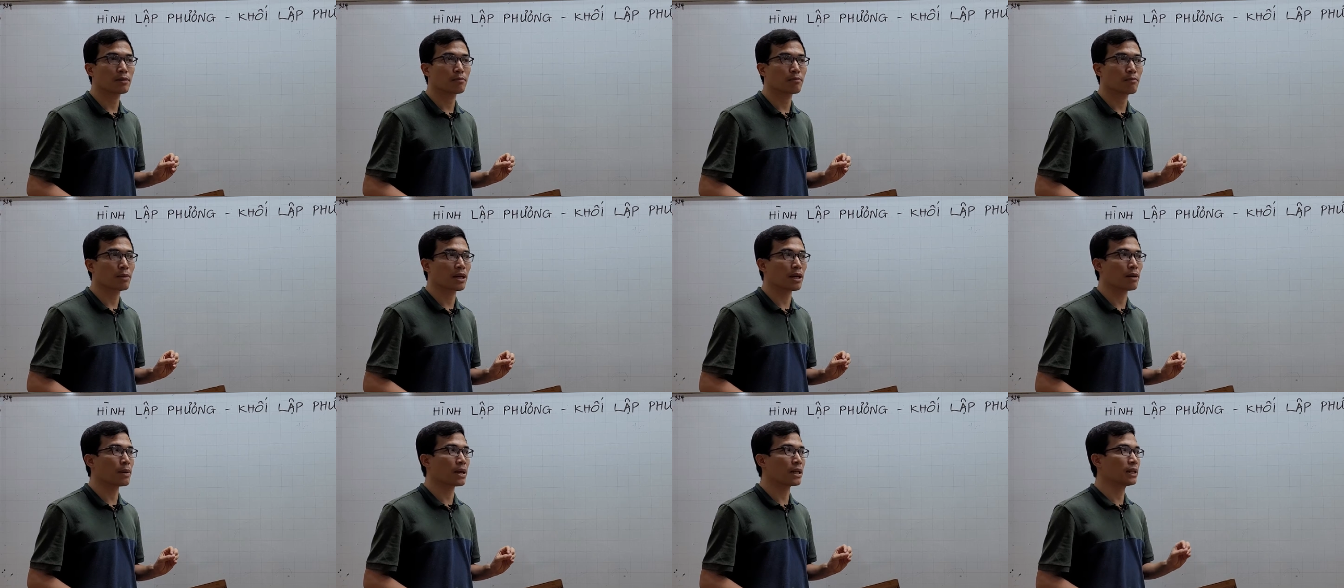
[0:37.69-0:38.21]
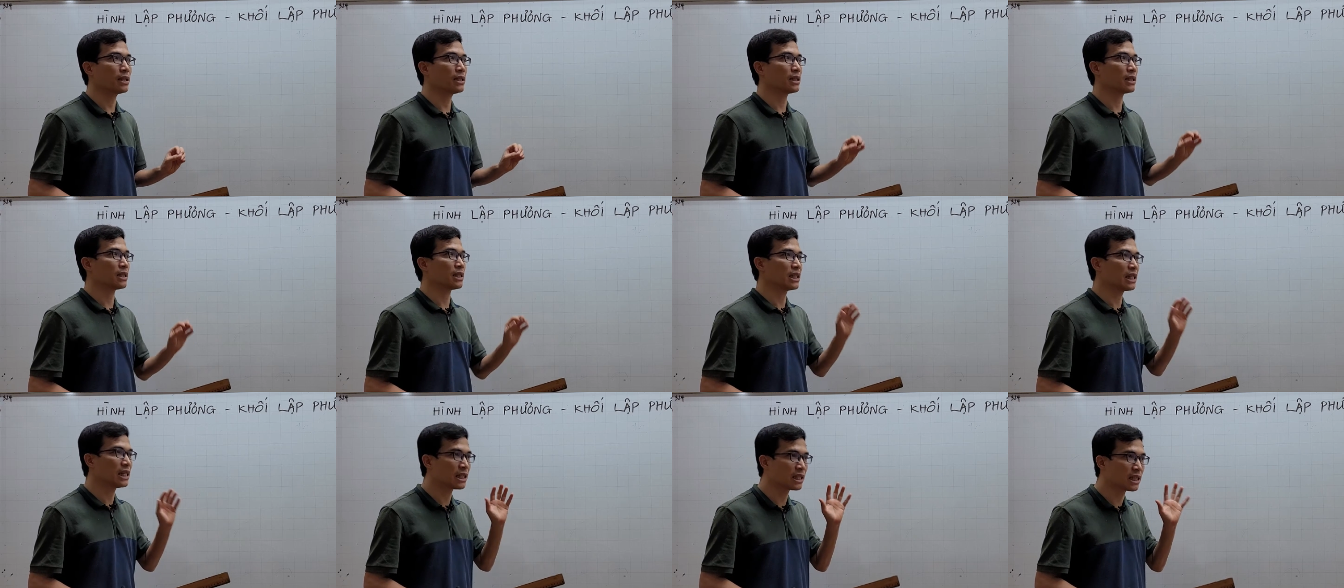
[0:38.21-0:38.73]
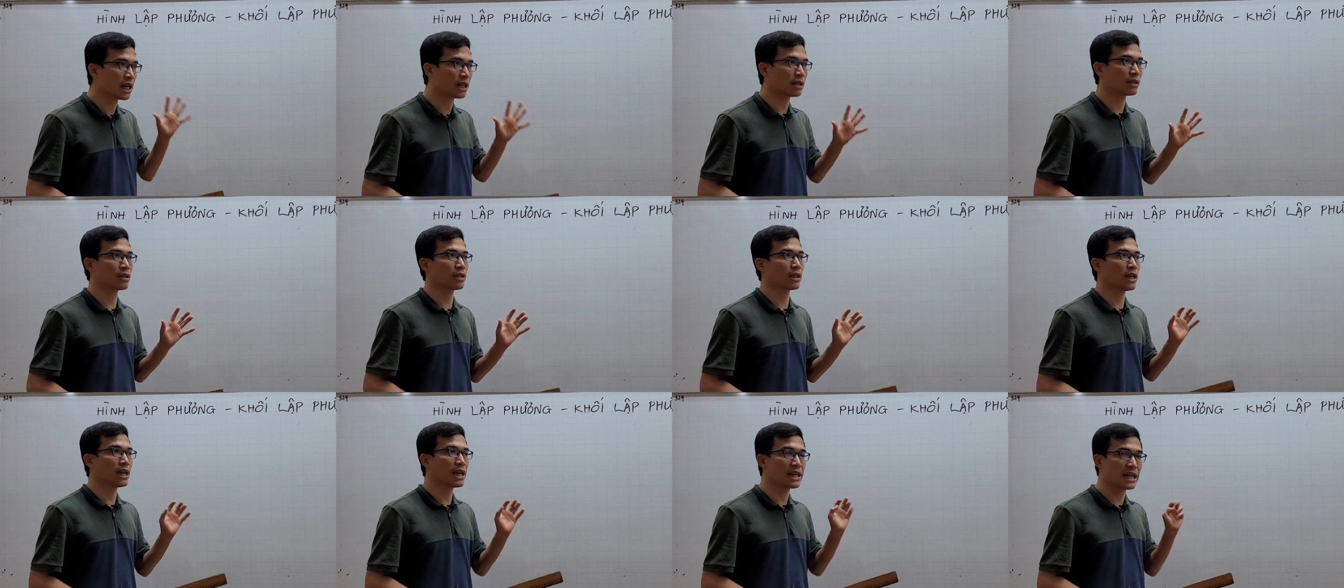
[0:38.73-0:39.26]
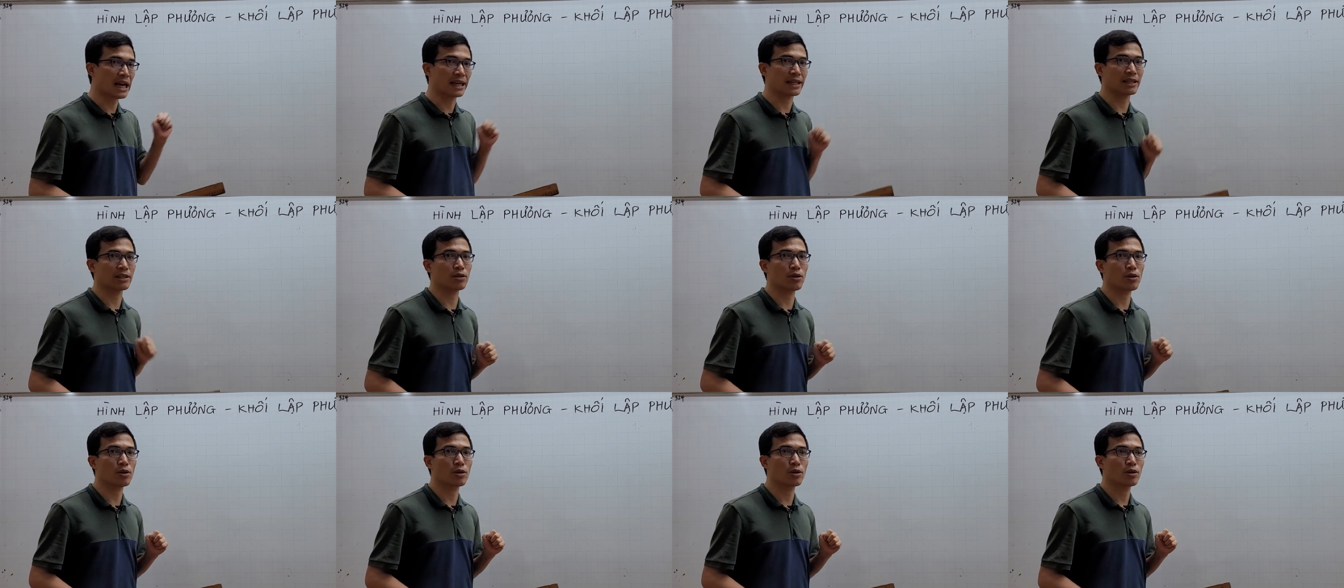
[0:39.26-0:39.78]
mà các bạn chỉ nhìn nhận cái hình ảnh
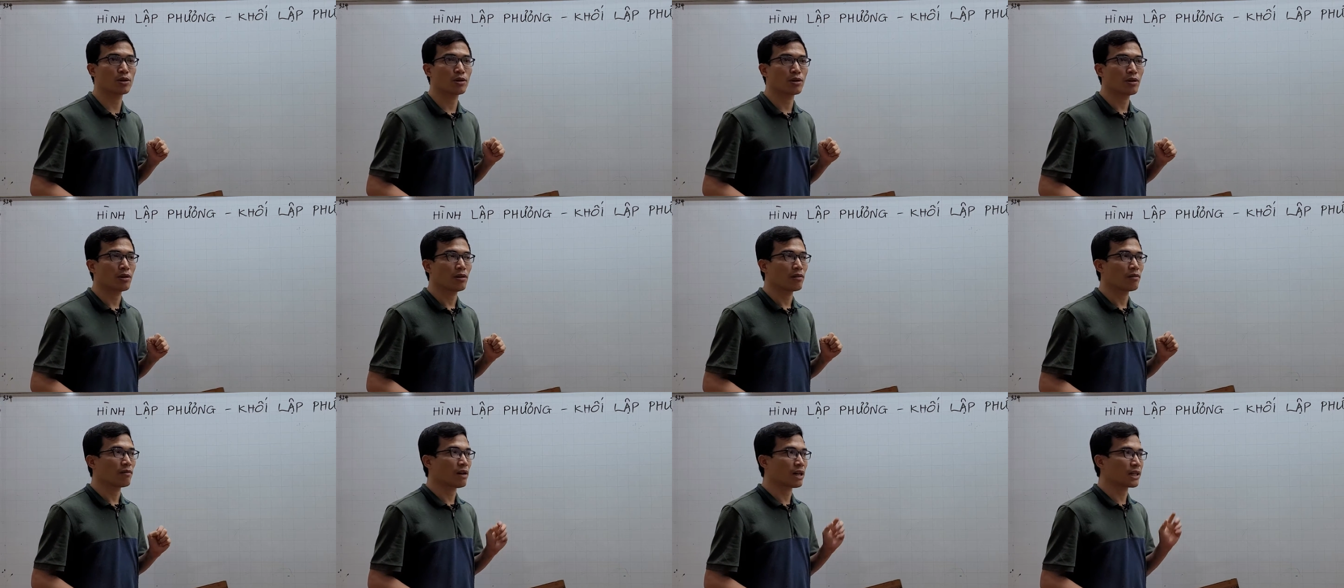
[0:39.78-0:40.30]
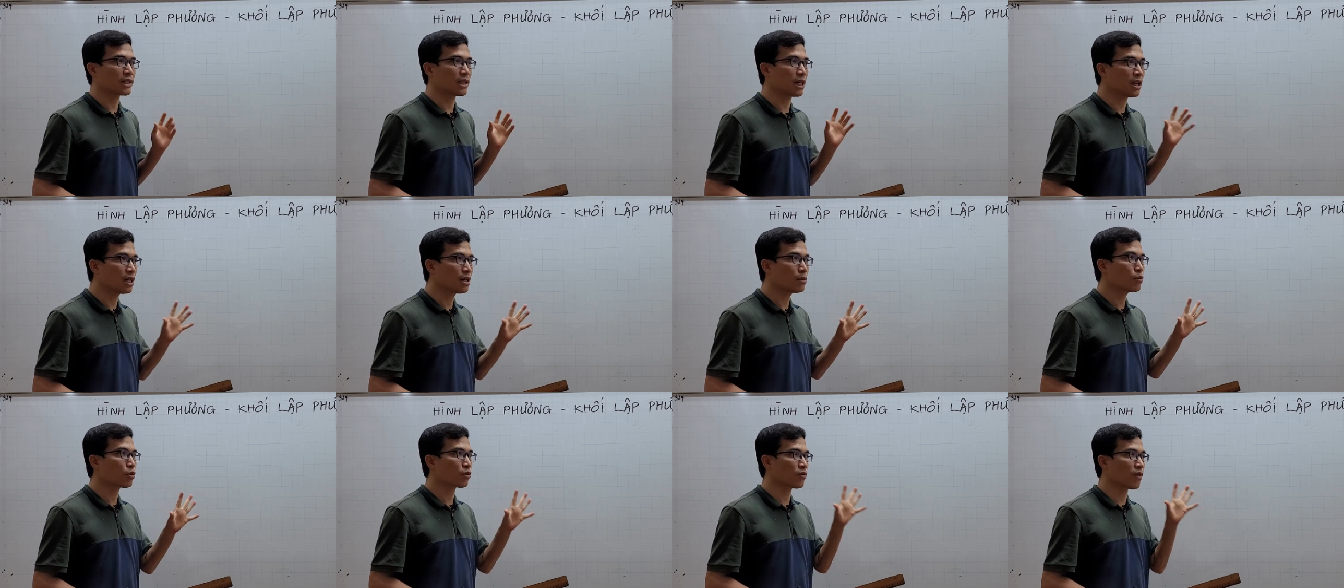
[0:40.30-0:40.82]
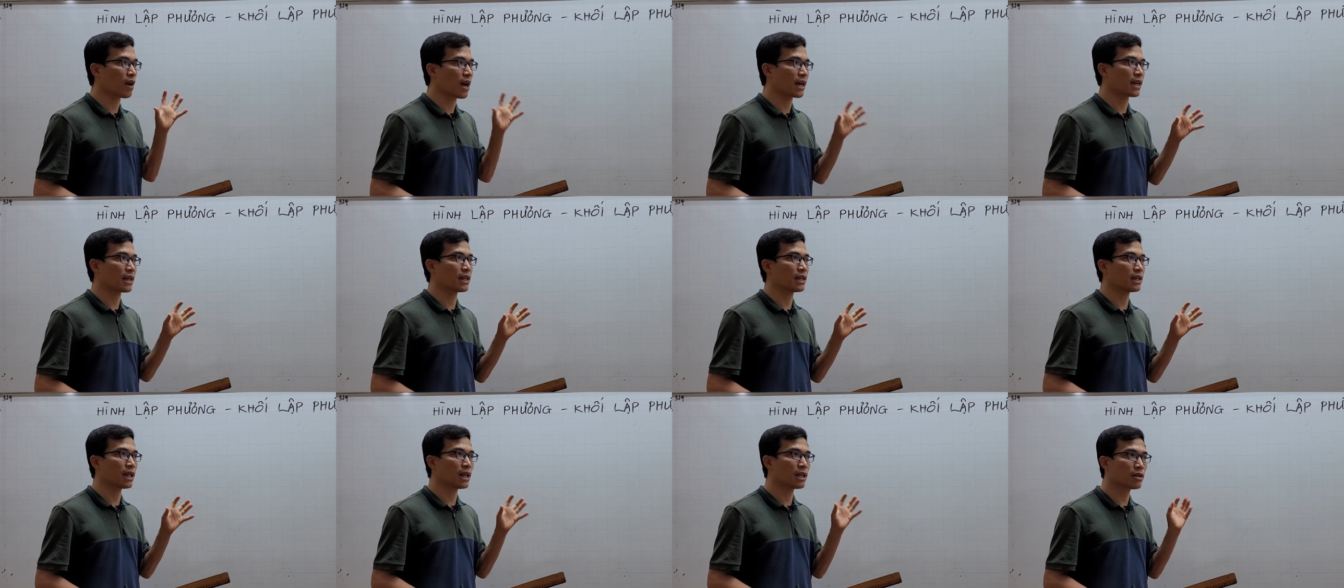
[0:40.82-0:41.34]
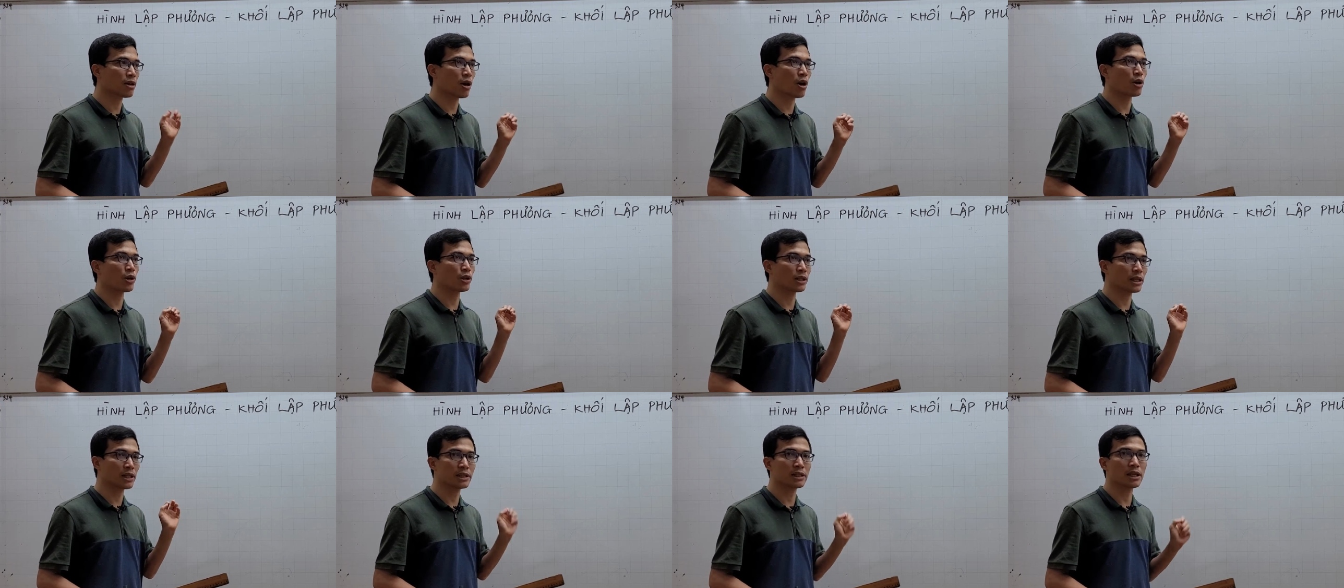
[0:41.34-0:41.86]
thôi và nhớ một vài cái tên gọi
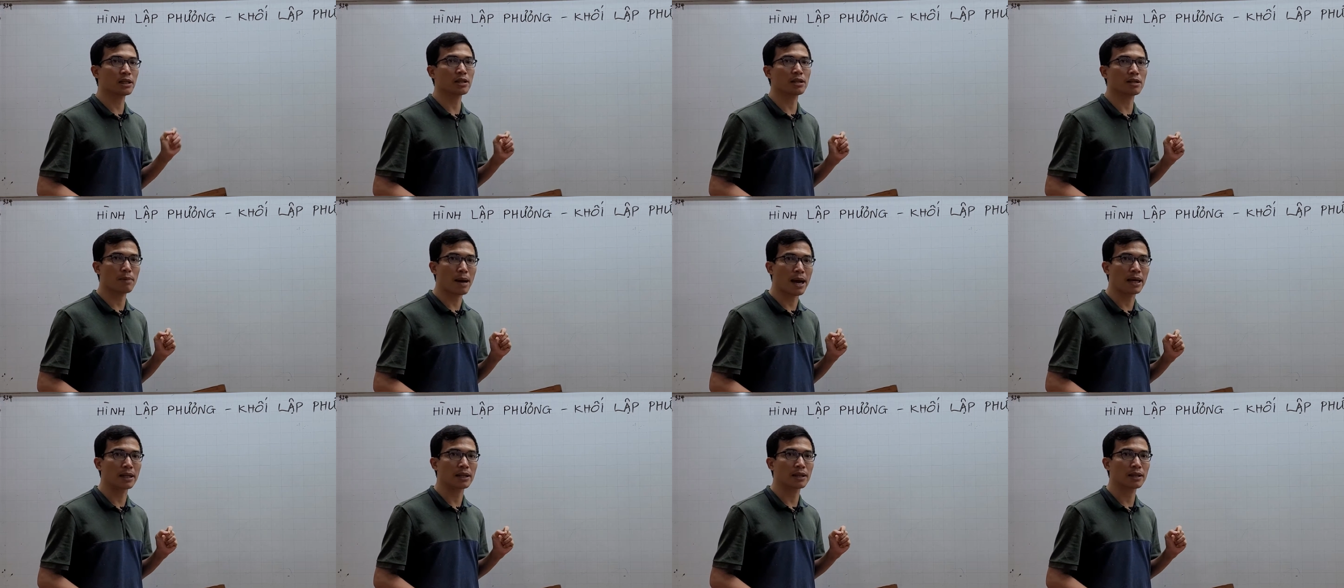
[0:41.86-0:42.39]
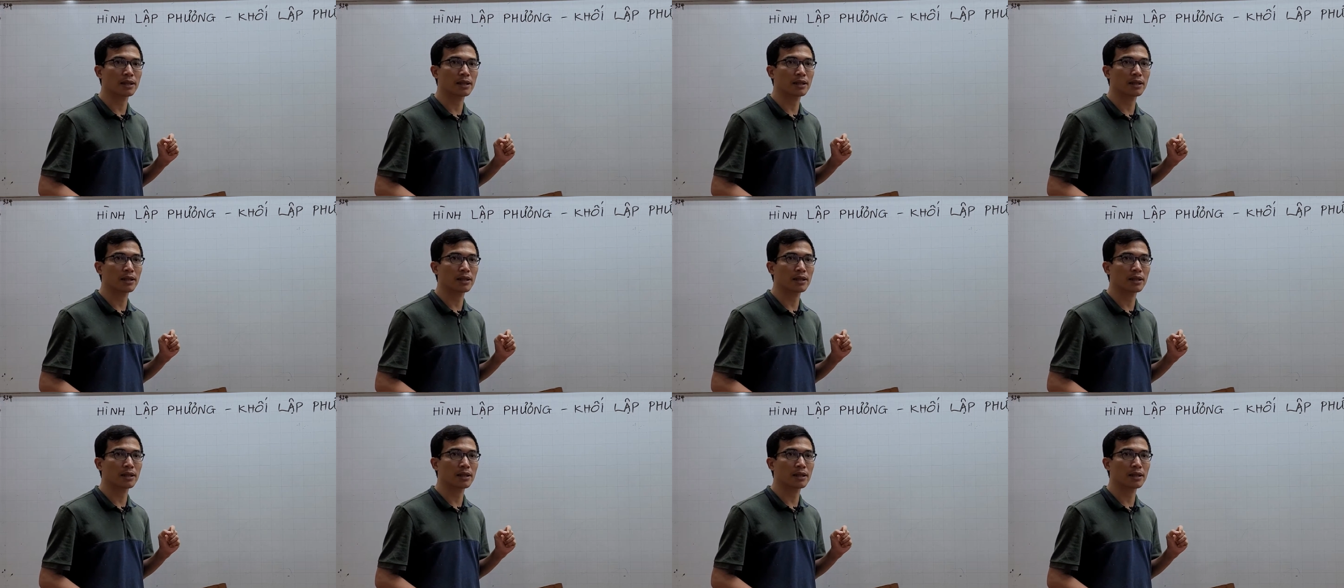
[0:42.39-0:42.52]
tính chất cơ bản